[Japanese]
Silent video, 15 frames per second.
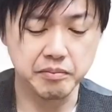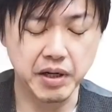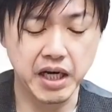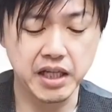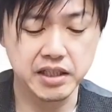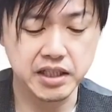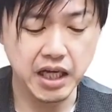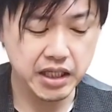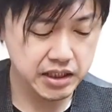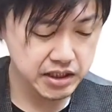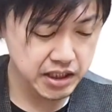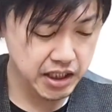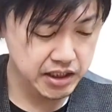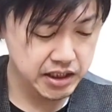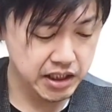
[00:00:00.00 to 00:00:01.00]

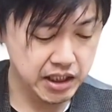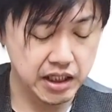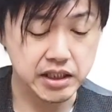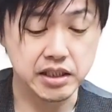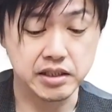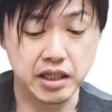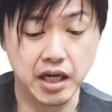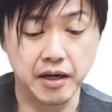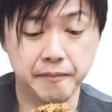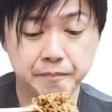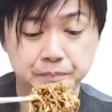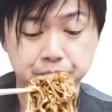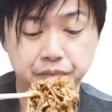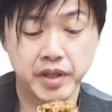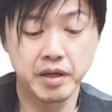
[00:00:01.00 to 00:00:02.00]
バレンタインデーじゃないですか。
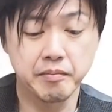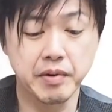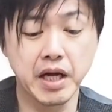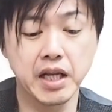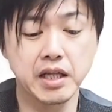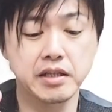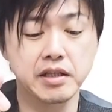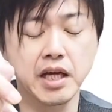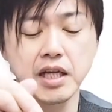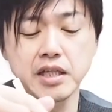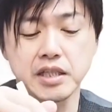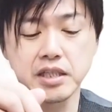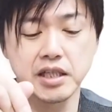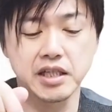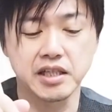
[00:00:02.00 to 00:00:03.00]

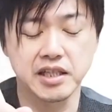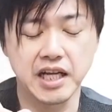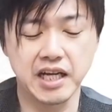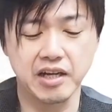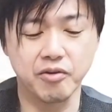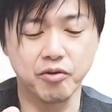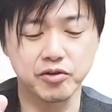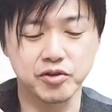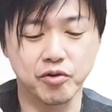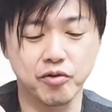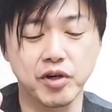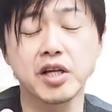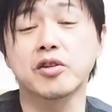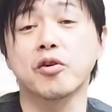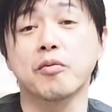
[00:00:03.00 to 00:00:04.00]
バレンタインになんかこう
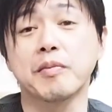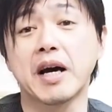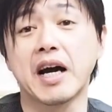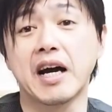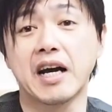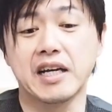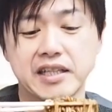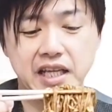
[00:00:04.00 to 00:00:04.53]
チョコレートをまあ